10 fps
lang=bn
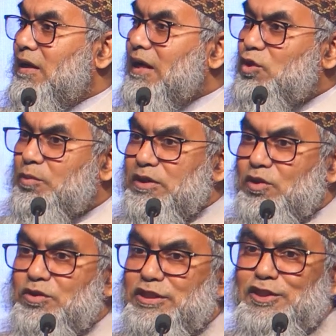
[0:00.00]
এই সময়
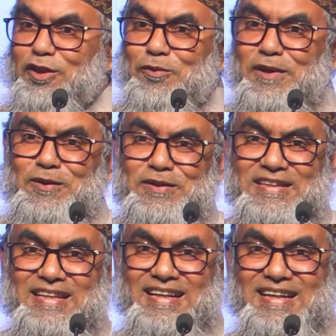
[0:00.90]
যখন সে তৌবা করতে
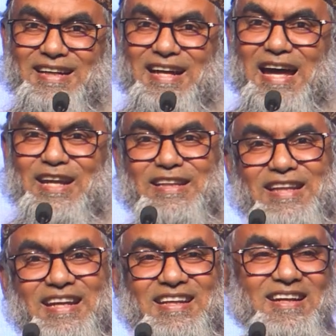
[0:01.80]
থাকে আল্লাহ
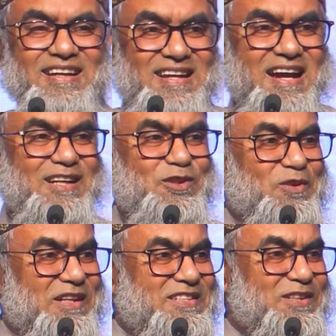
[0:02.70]
তালার রাগ তো
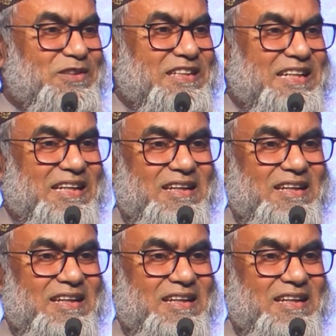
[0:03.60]
আছে ওদিকে